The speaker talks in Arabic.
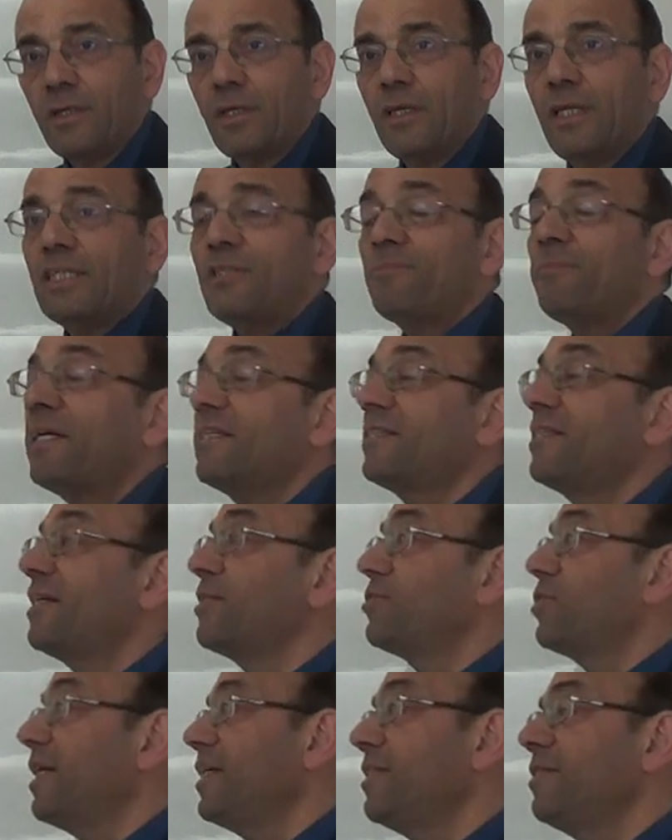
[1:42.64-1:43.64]
ليش
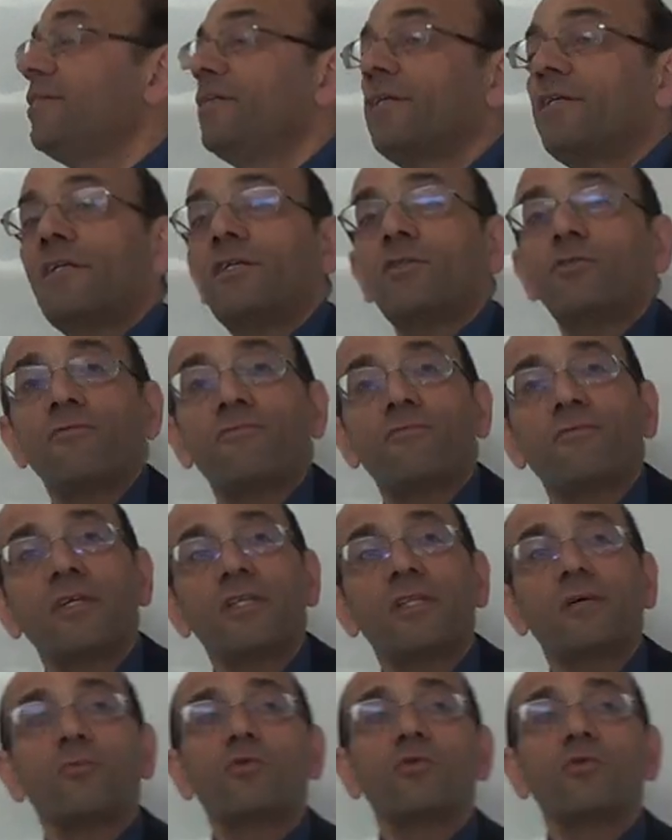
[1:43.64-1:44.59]
بحتاج ان ديجريز اوف فريدم